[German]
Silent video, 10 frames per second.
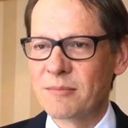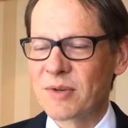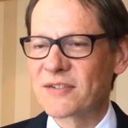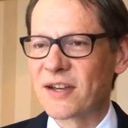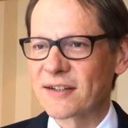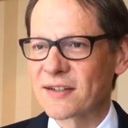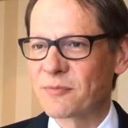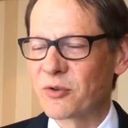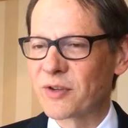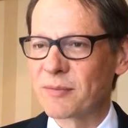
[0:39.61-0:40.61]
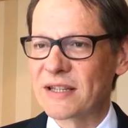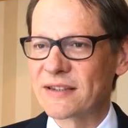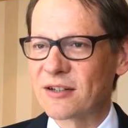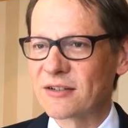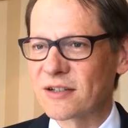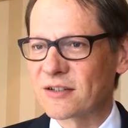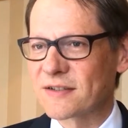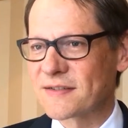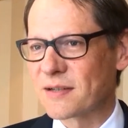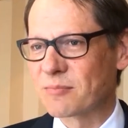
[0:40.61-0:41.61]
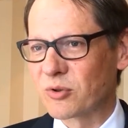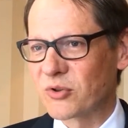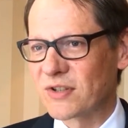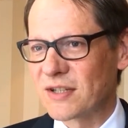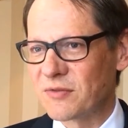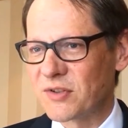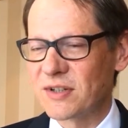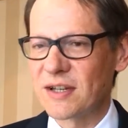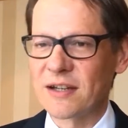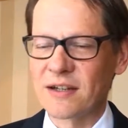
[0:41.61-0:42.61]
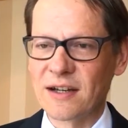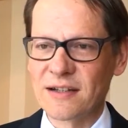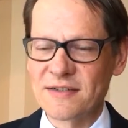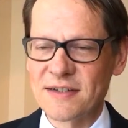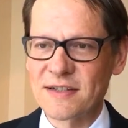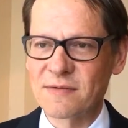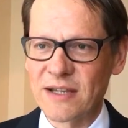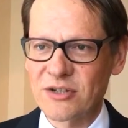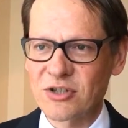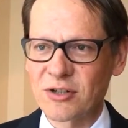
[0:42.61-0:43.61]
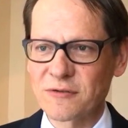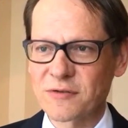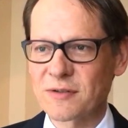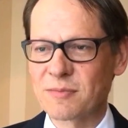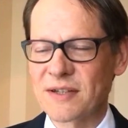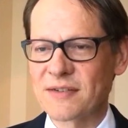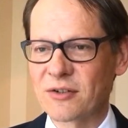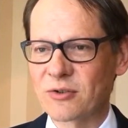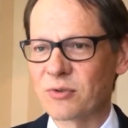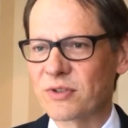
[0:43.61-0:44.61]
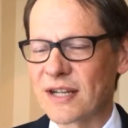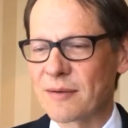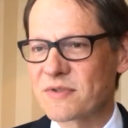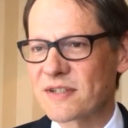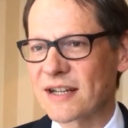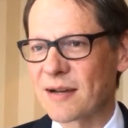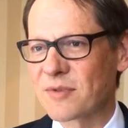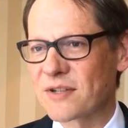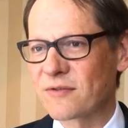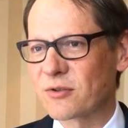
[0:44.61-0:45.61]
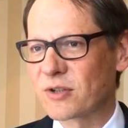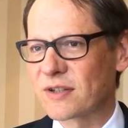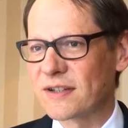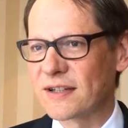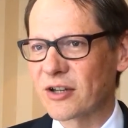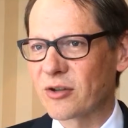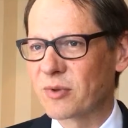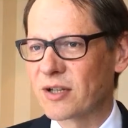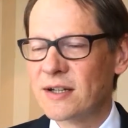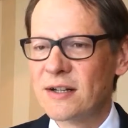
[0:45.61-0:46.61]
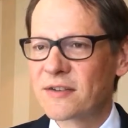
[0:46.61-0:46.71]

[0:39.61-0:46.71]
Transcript: Wir sehen, dass die Fundamentaldaten sehr positiv sind. Einerseits die Wirtschaft, wir sehen auch die Unternehmensergebnisse, die gut reinkommen.